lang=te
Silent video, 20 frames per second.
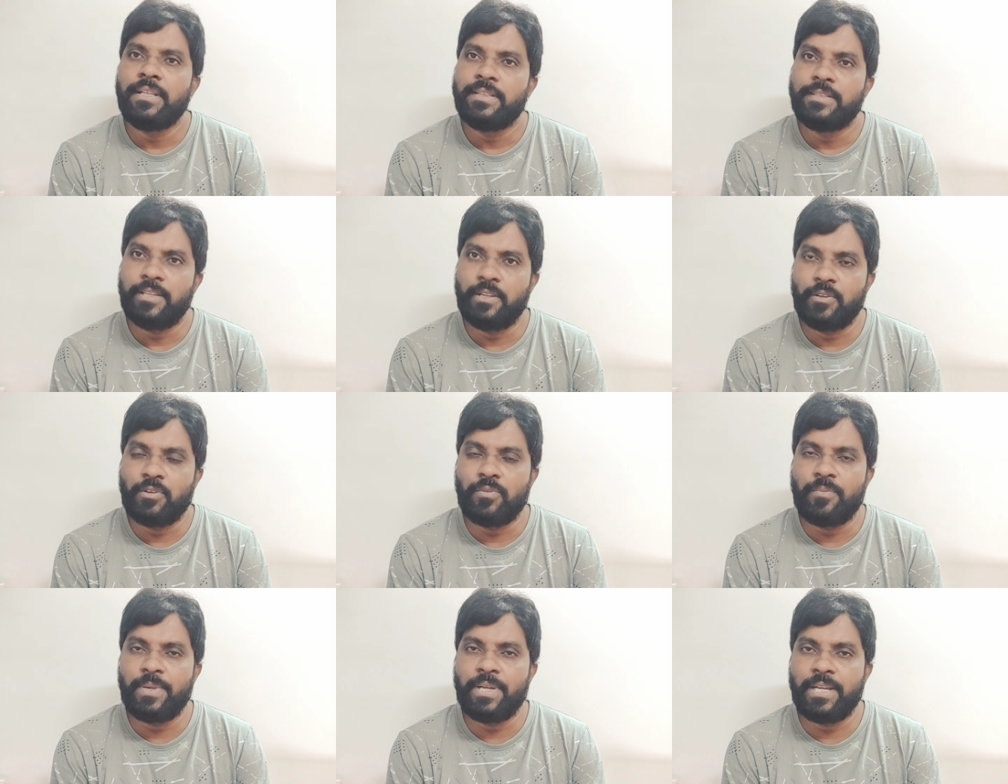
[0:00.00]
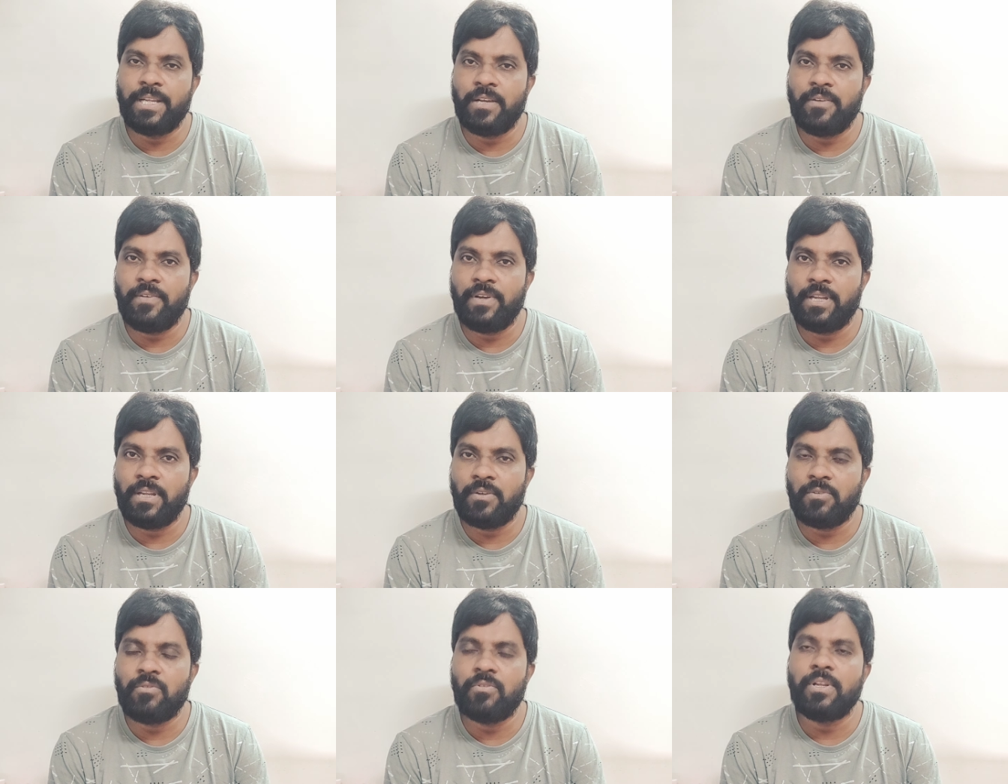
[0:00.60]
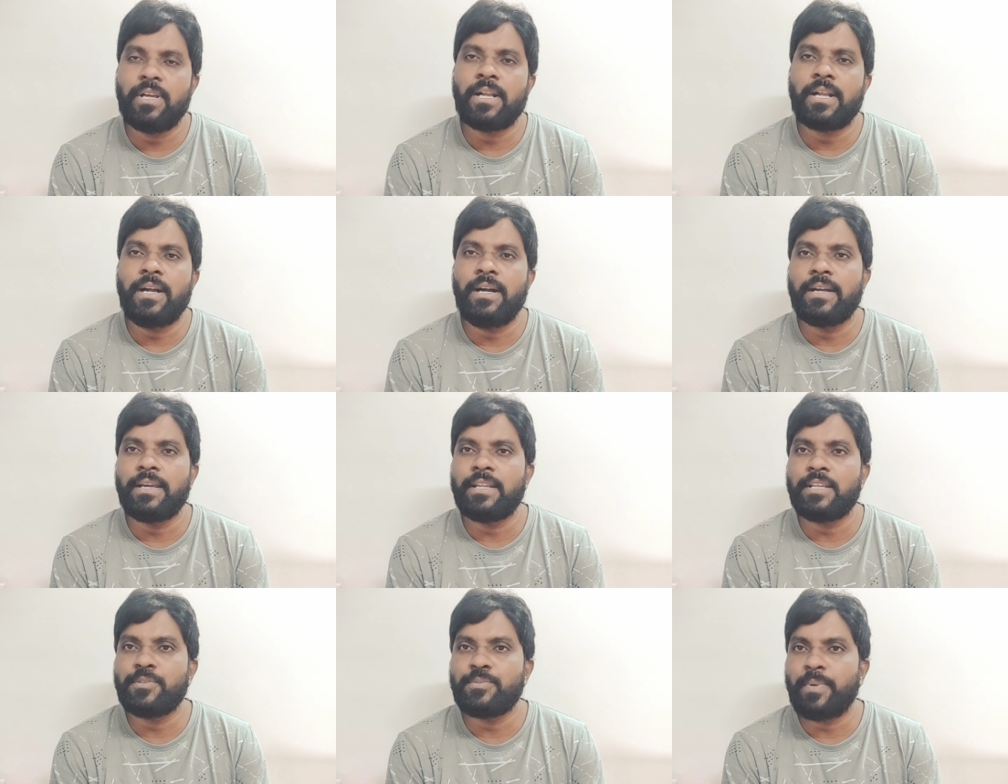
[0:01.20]
తెలుగు మీడియా వాళ్ళకు కూడా
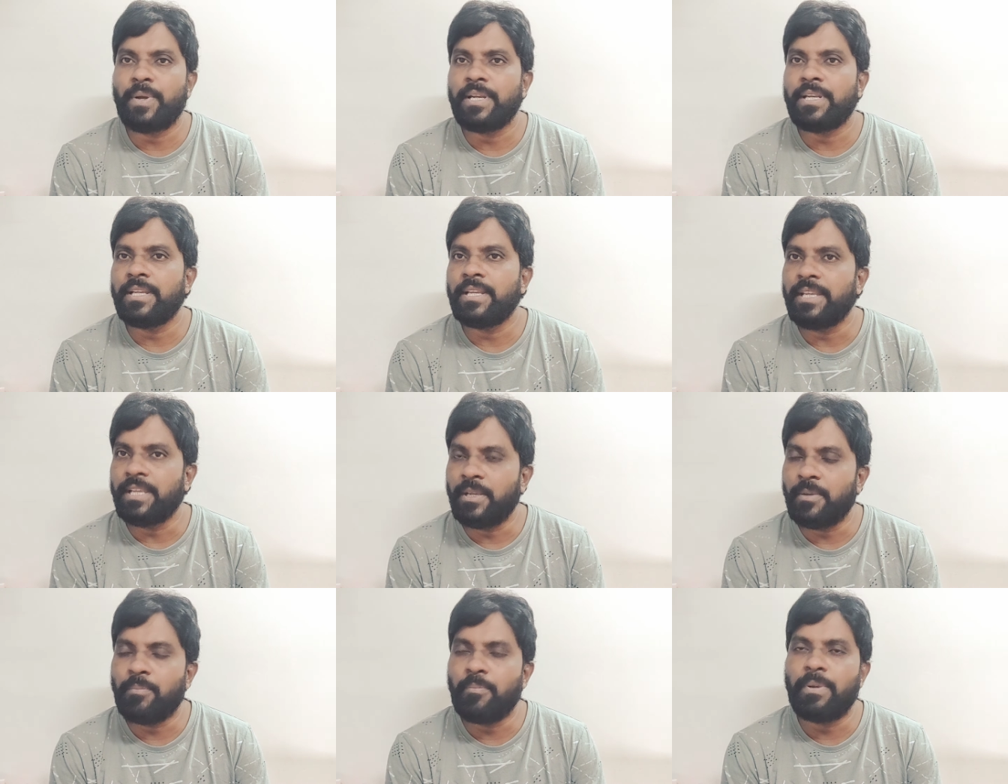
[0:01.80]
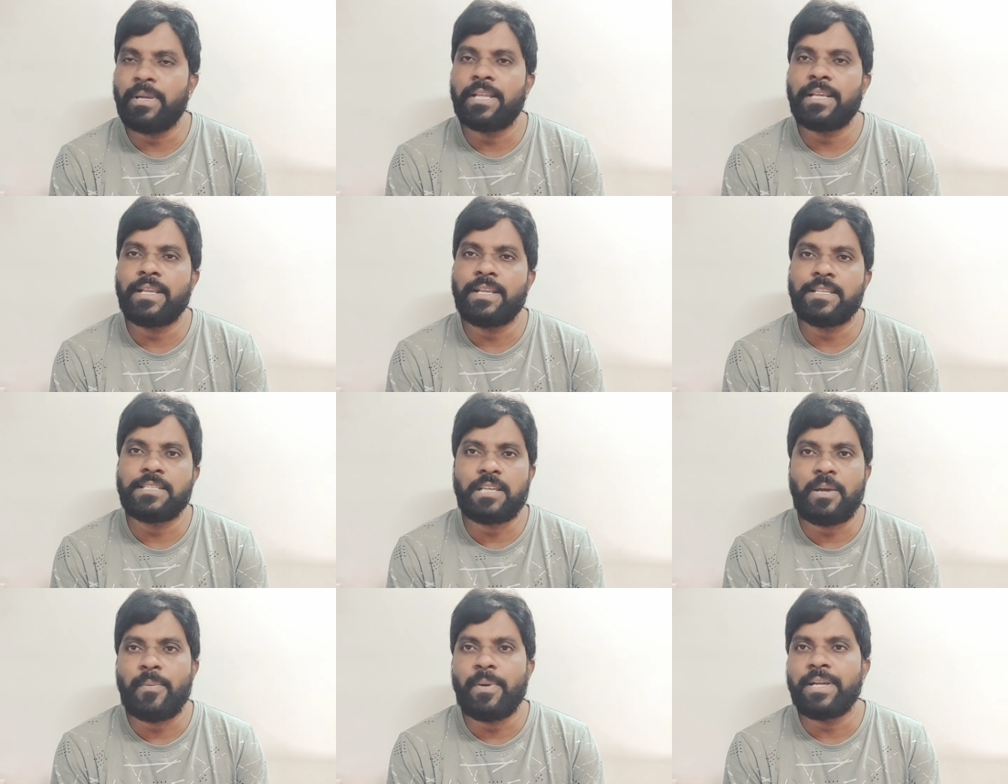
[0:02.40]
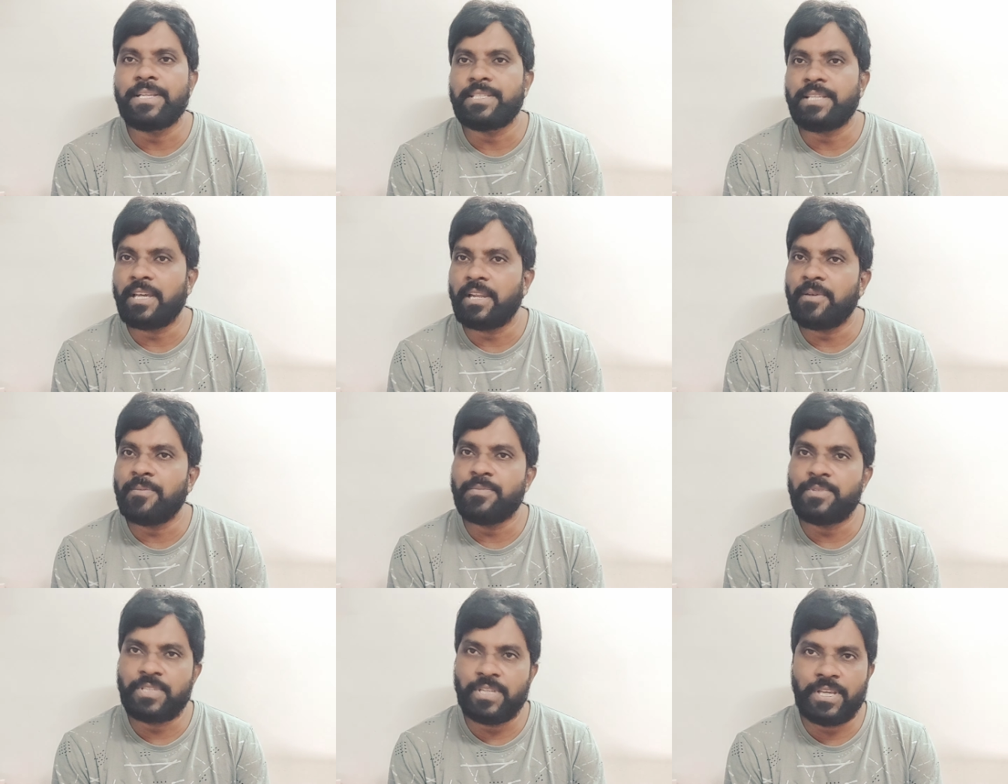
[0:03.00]
కాంగ్రెస్ పార్టీ ఇప్పటికే
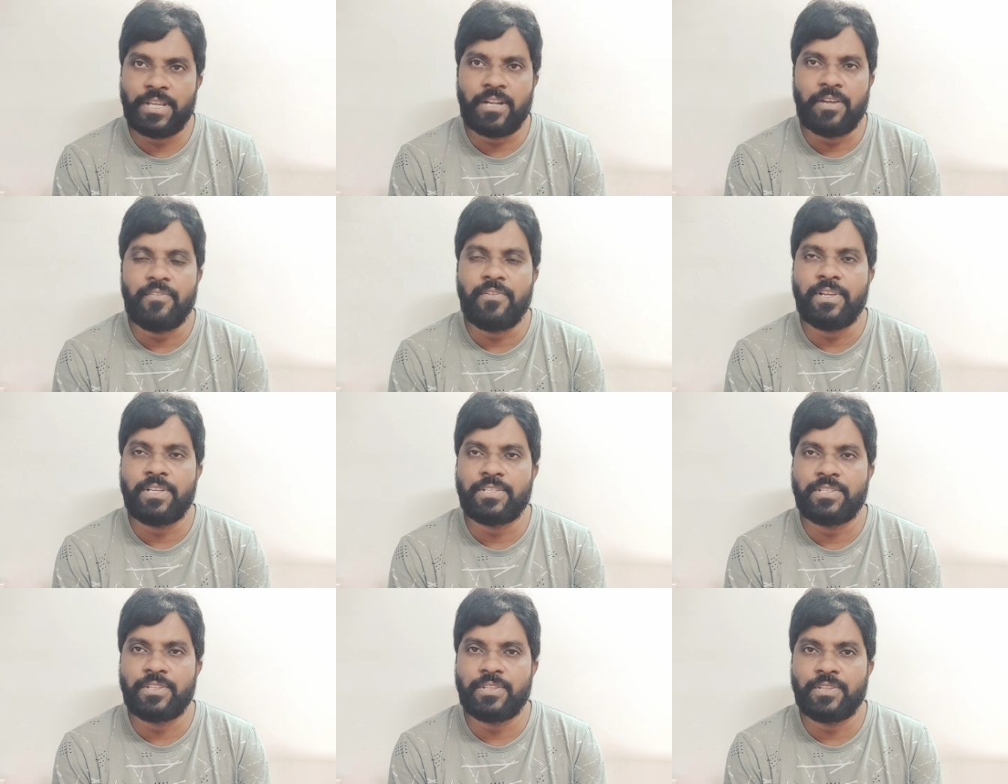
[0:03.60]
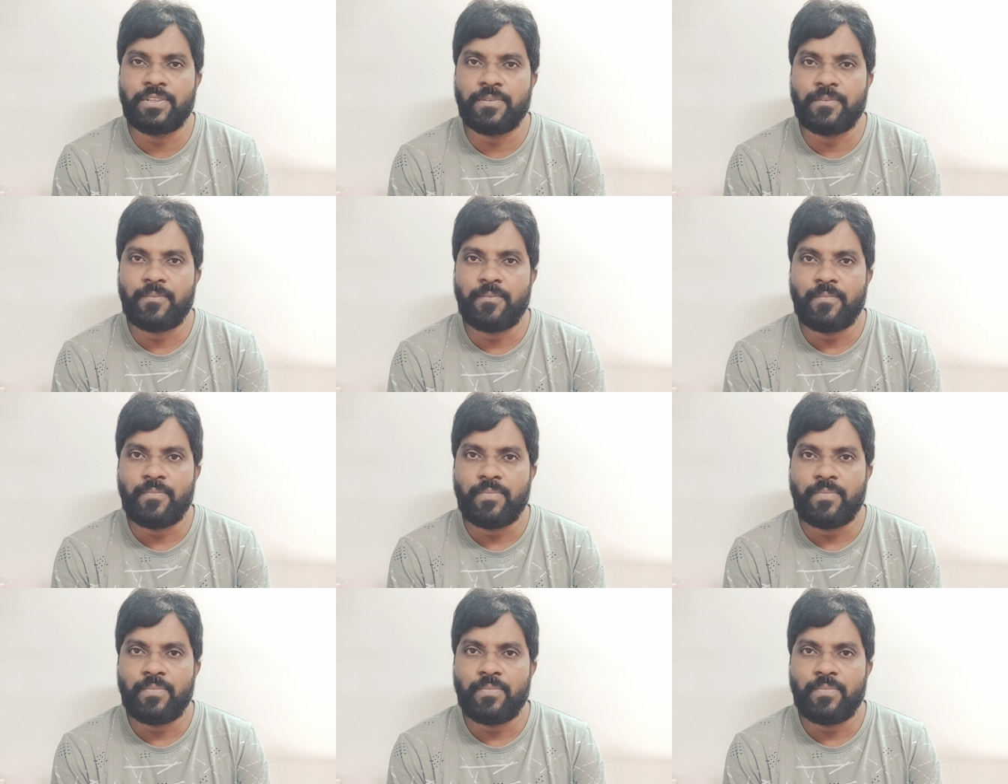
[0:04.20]
సమాచారం చేరవేసింది